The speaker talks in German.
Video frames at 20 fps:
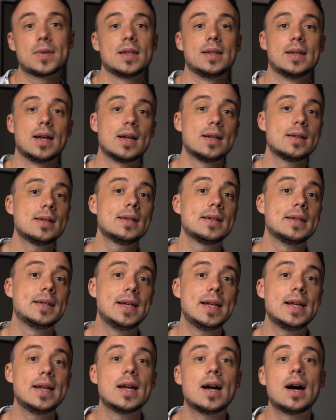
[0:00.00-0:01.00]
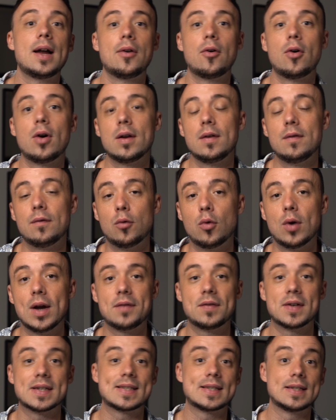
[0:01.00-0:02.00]
dann geh eher an Orten, wo
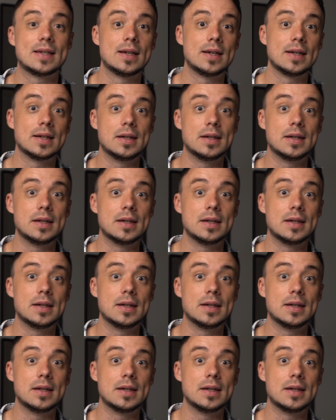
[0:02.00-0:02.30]
etwas